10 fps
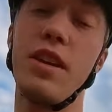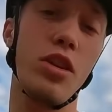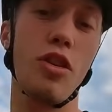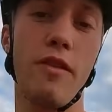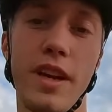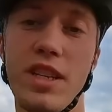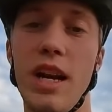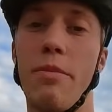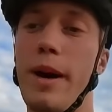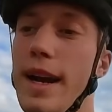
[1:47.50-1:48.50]
nei video dove
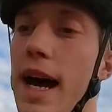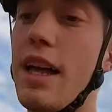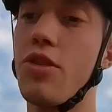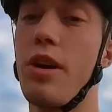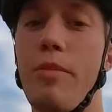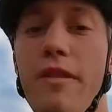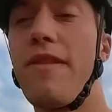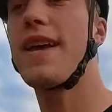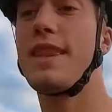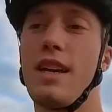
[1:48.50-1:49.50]
c'è il parlato è
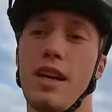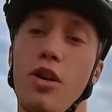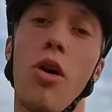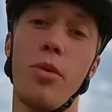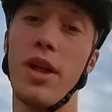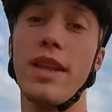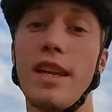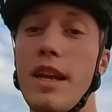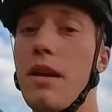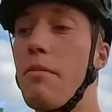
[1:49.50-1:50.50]
perfetta, è comoda da
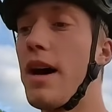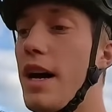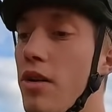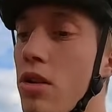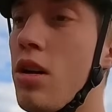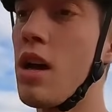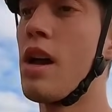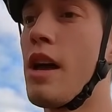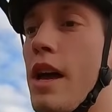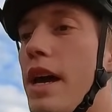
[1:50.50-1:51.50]
tenere in mano
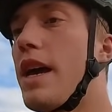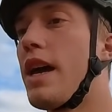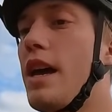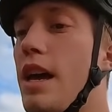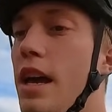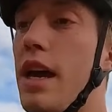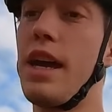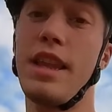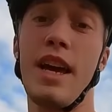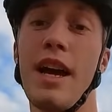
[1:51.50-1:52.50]

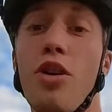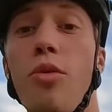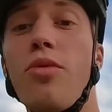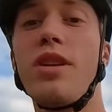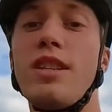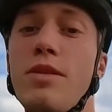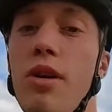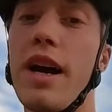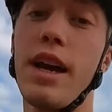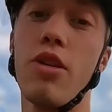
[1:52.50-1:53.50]
e ed è
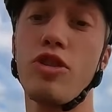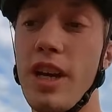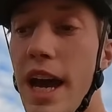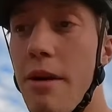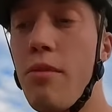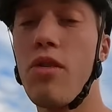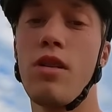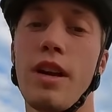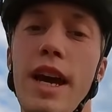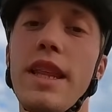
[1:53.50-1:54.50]
comodissimo anche lo
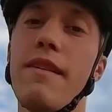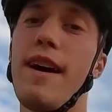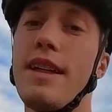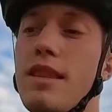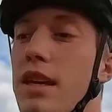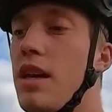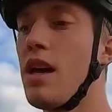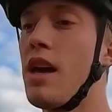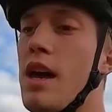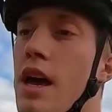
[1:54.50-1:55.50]
schermo che hai davanti
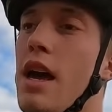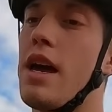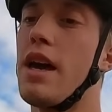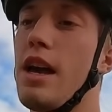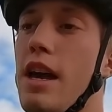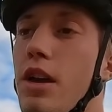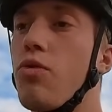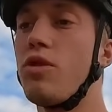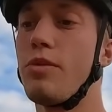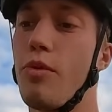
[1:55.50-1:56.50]
eh, in
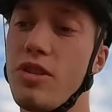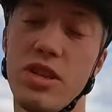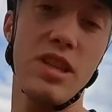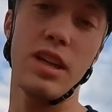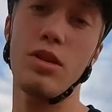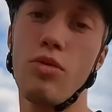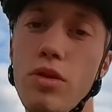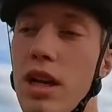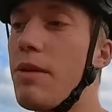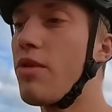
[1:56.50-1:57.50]
cui si può gestire
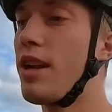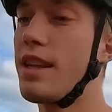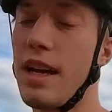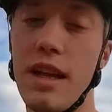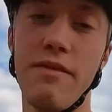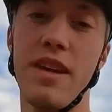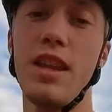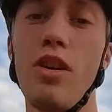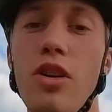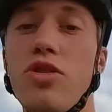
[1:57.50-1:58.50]
tutte le modalità del
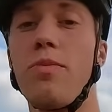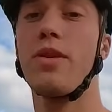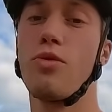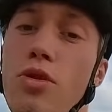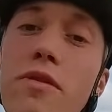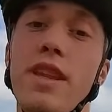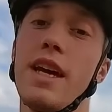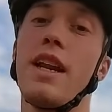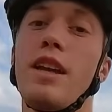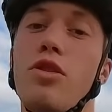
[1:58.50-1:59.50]
video e soprattutto
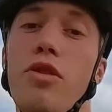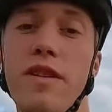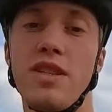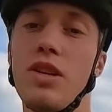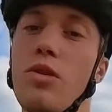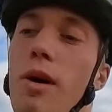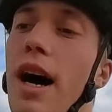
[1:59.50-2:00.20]
vedere dove si